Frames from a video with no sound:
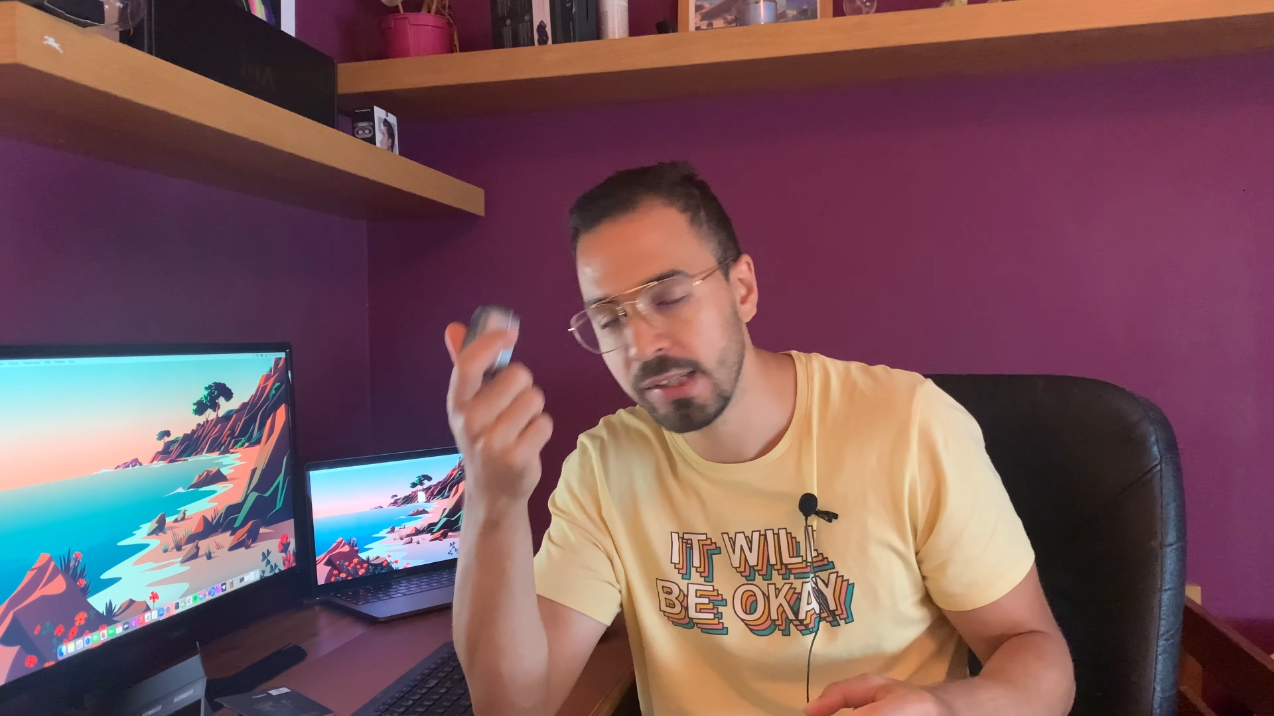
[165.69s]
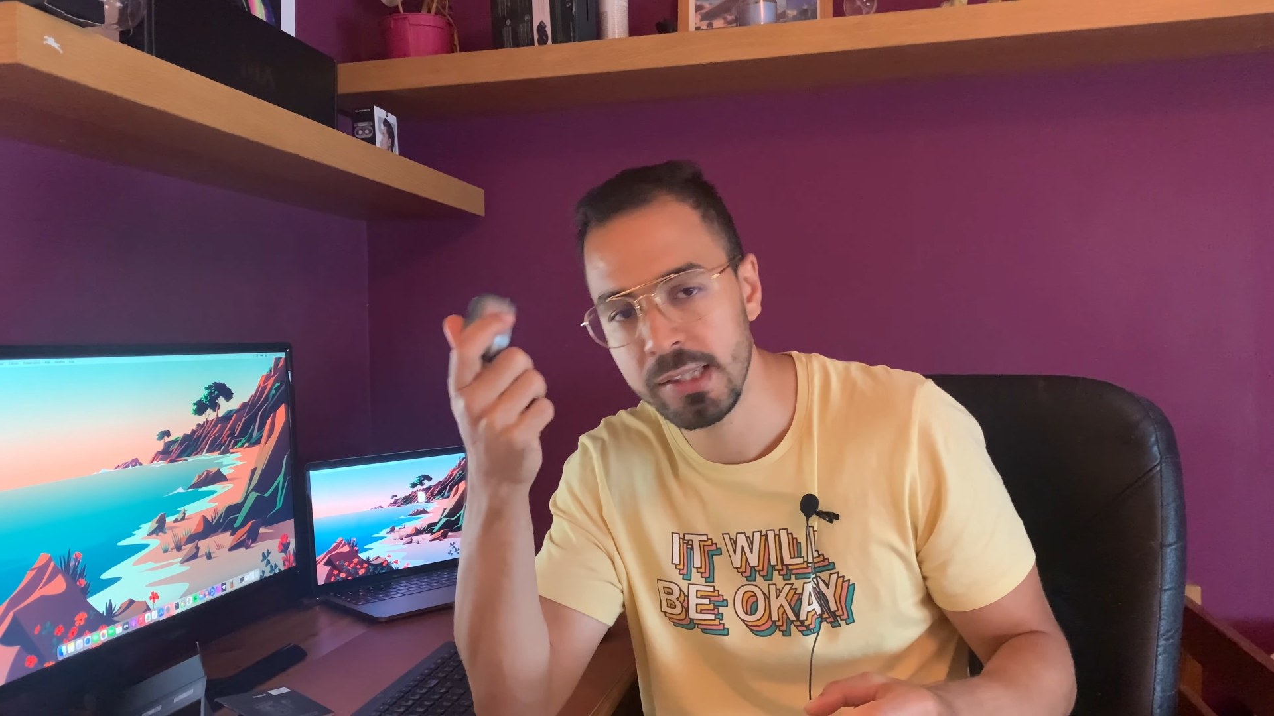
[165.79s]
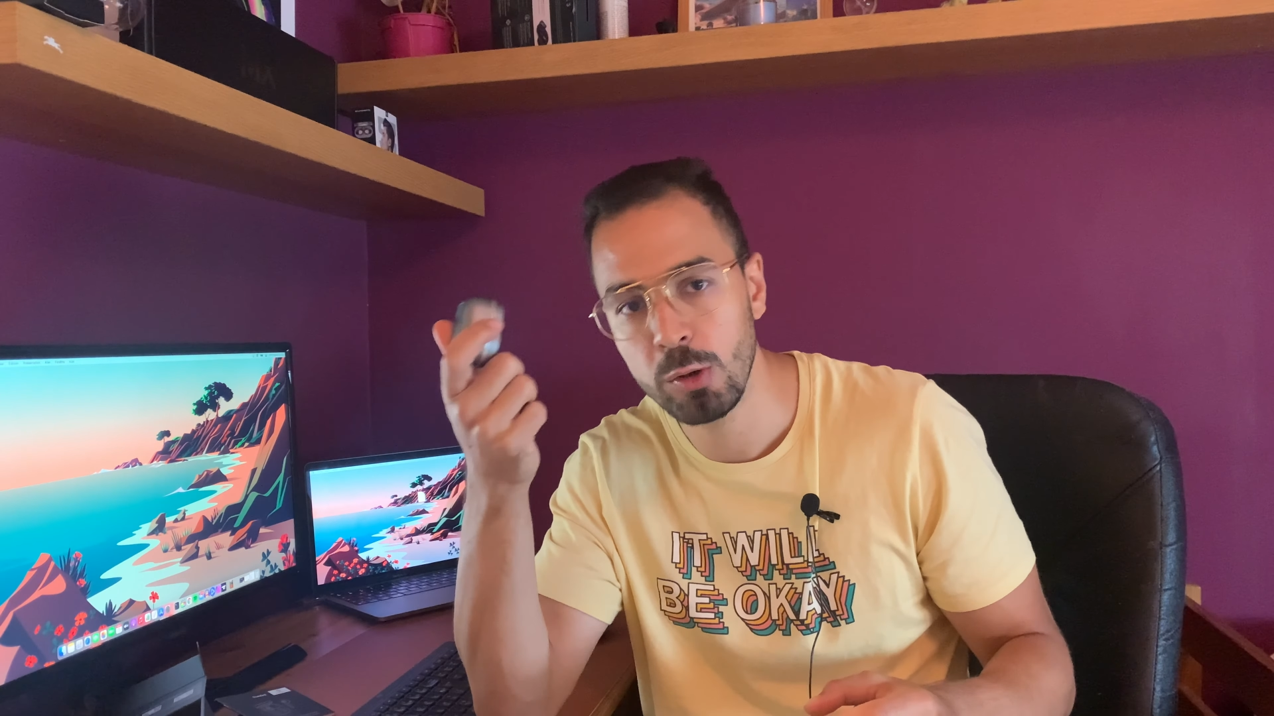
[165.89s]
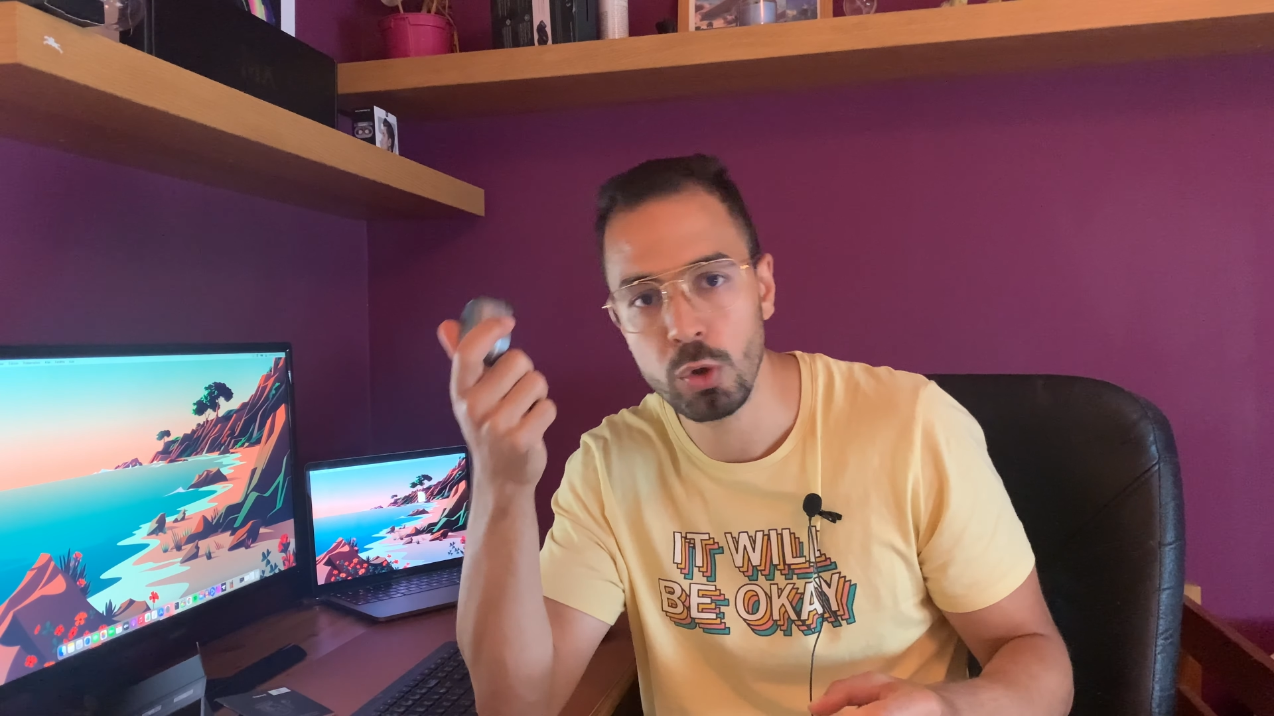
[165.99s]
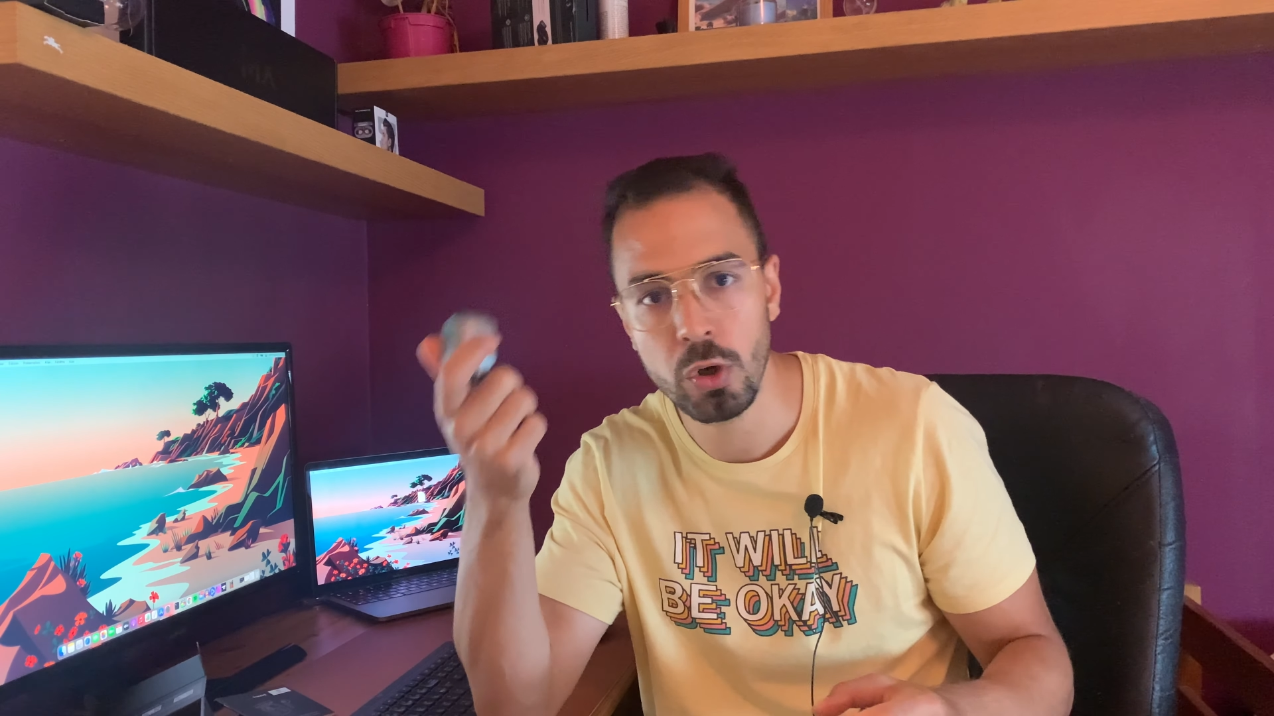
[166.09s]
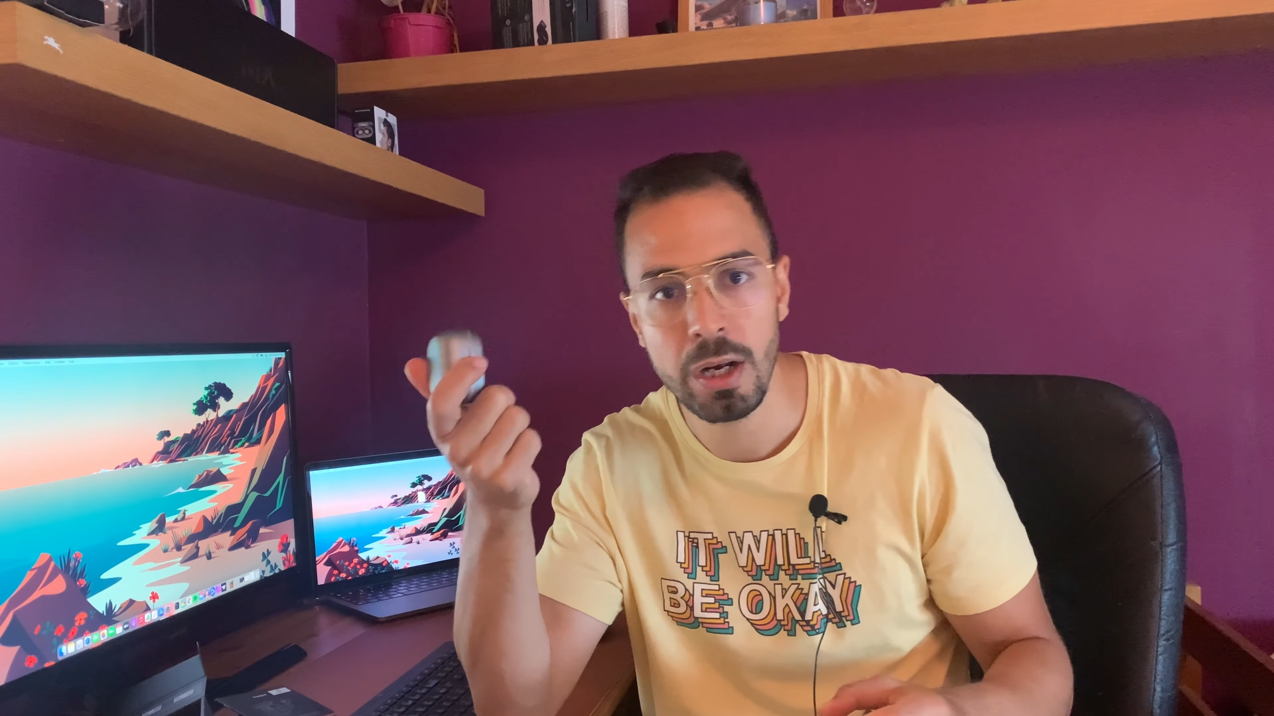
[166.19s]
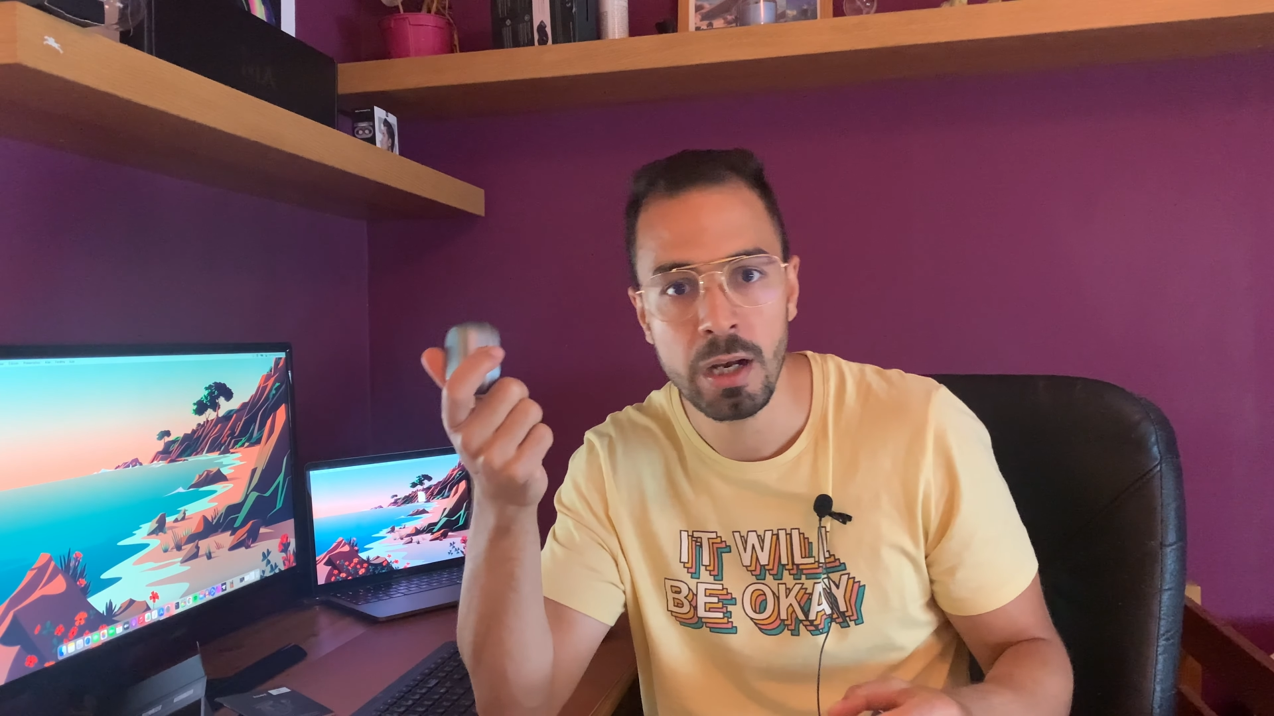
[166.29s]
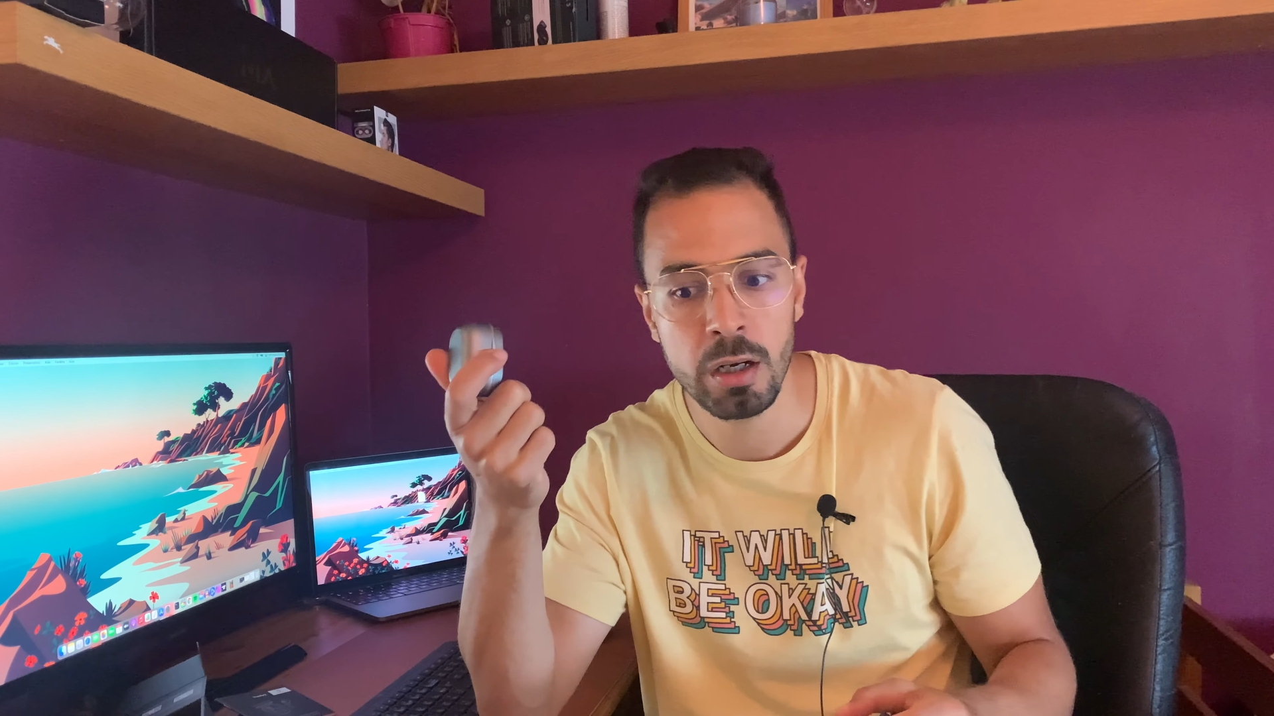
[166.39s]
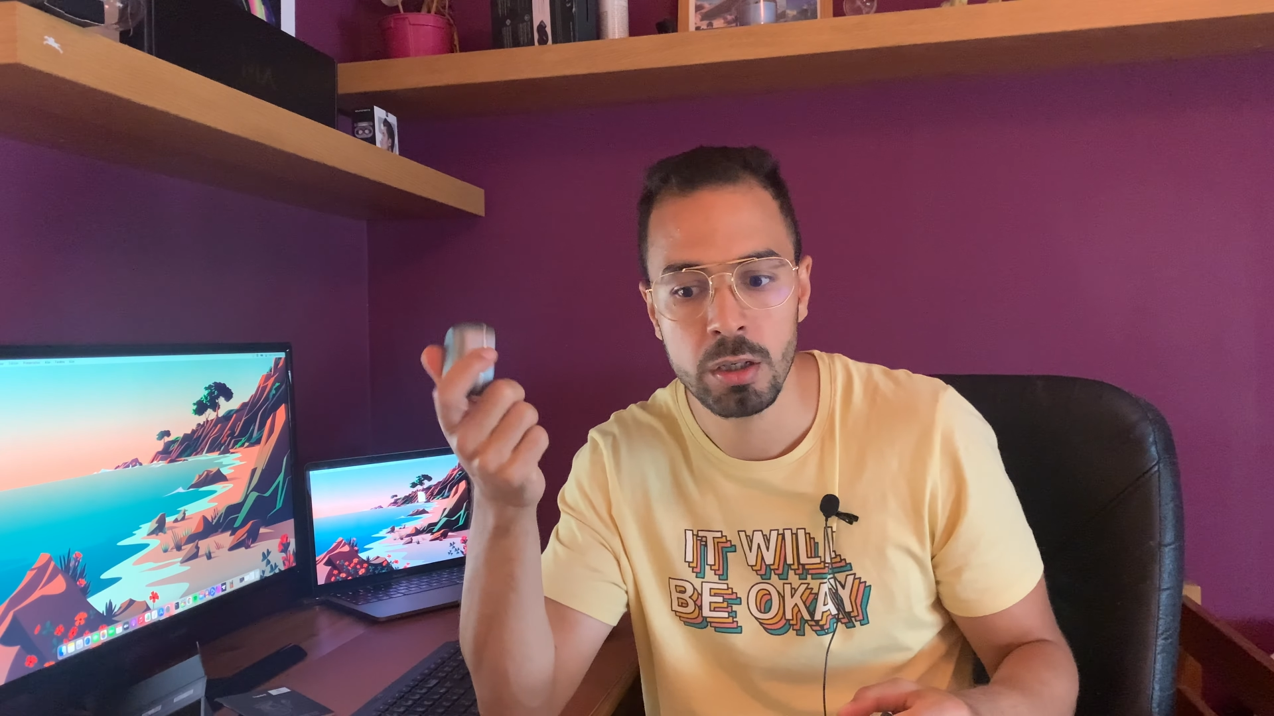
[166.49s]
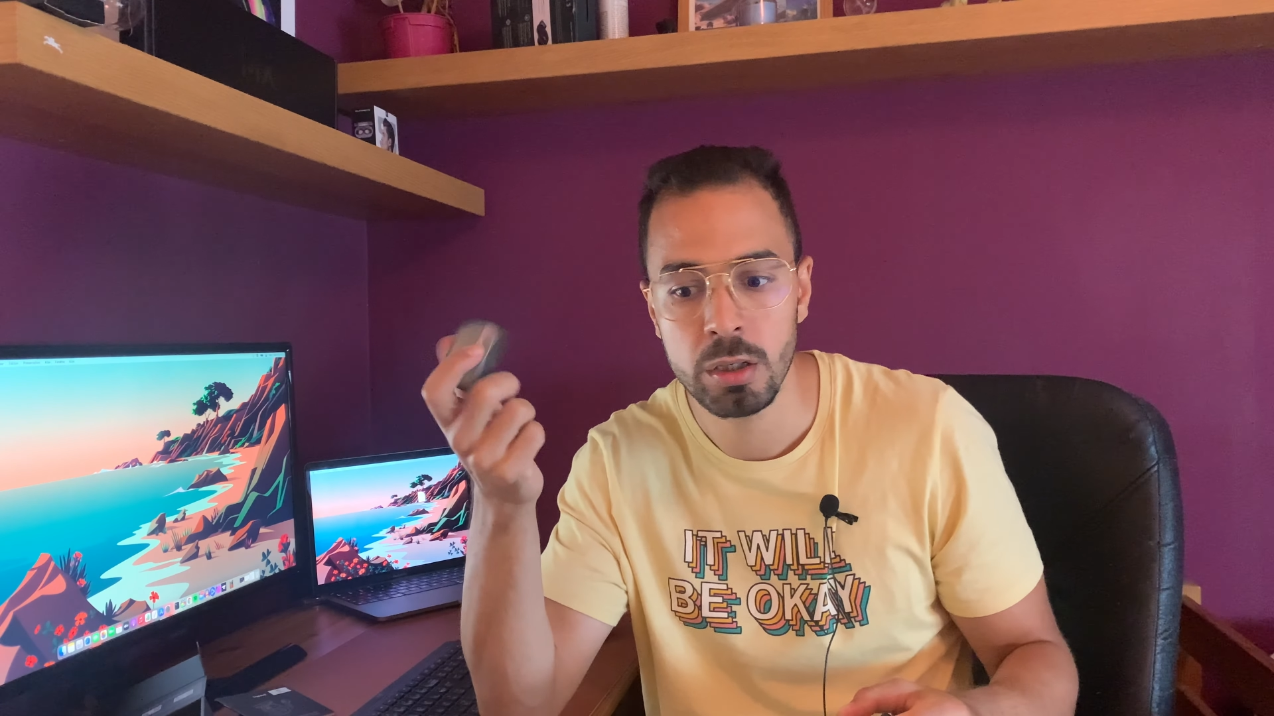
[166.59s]
ces
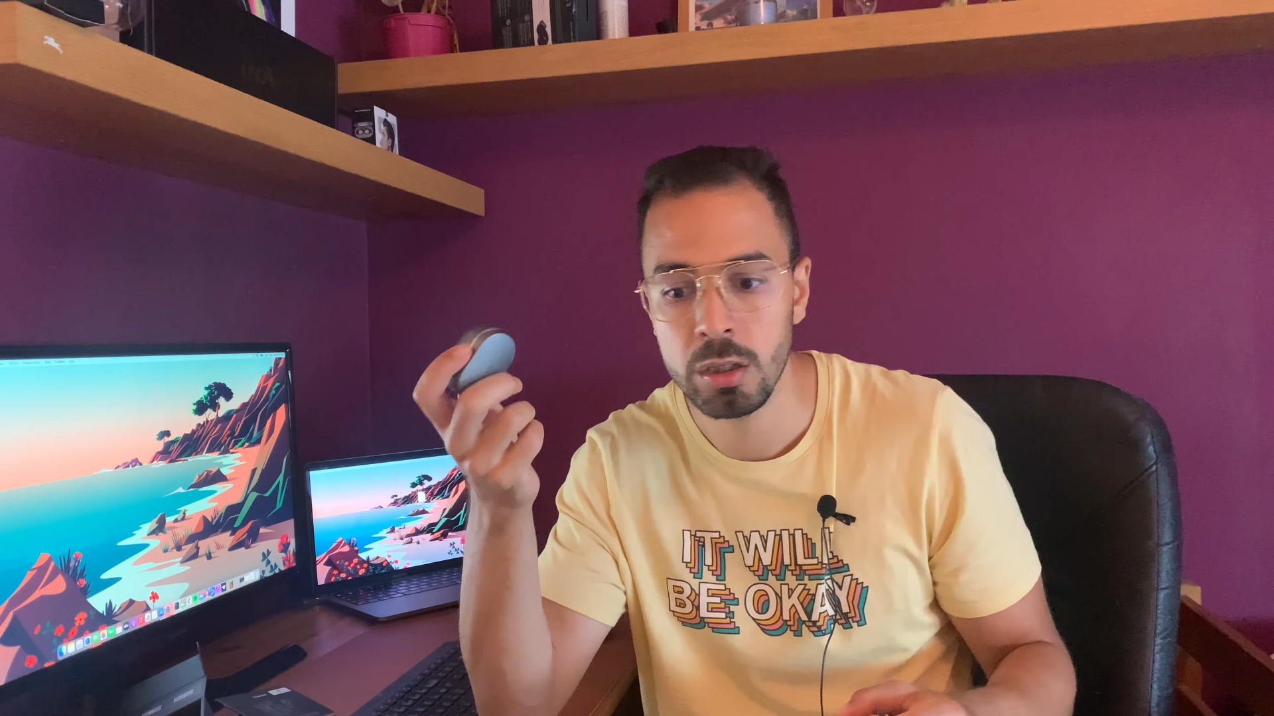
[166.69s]
écouteurs-là,